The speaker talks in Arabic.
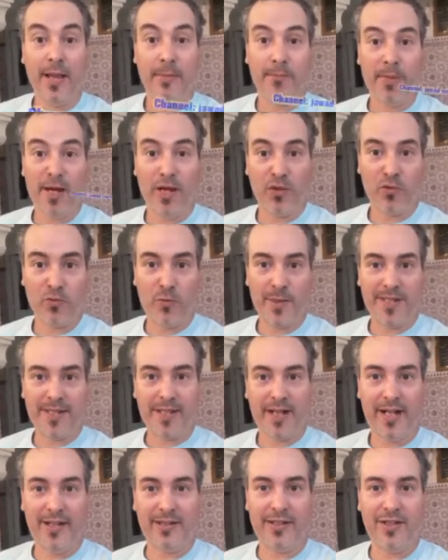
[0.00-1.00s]
معروف
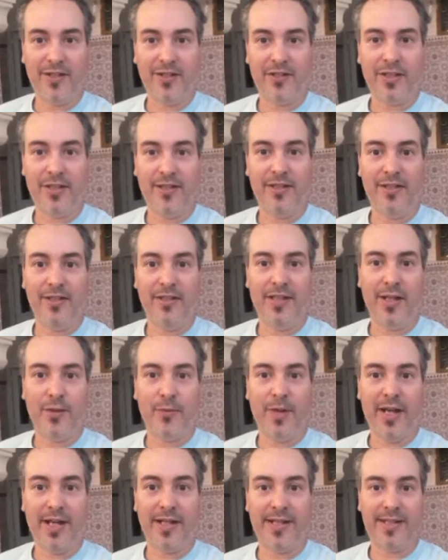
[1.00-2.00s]
بصراحته الشديدة
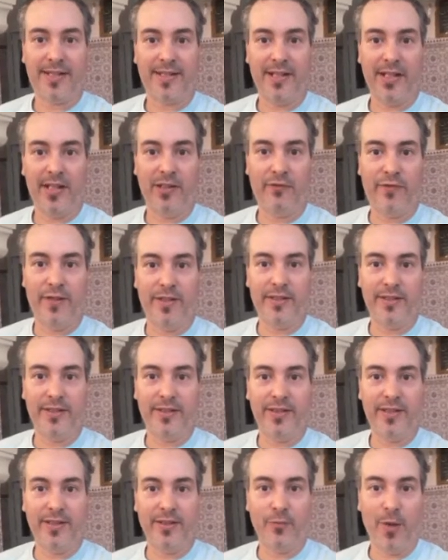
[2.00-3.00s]
وحسه
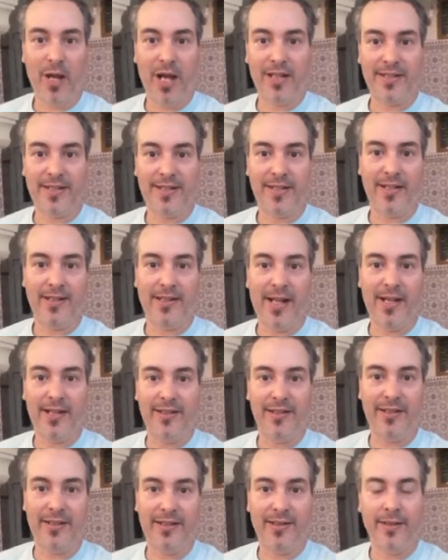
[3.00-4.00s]
الفني وحدسه
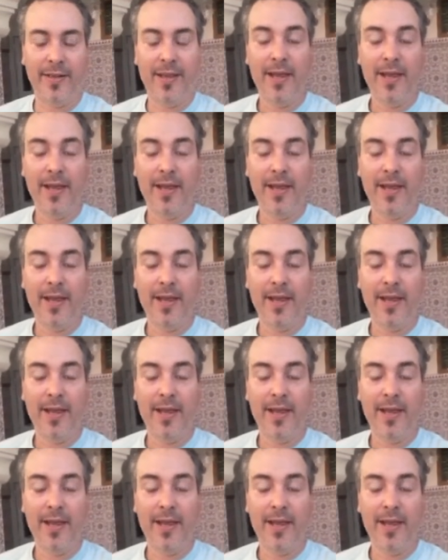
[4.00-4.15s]
العالي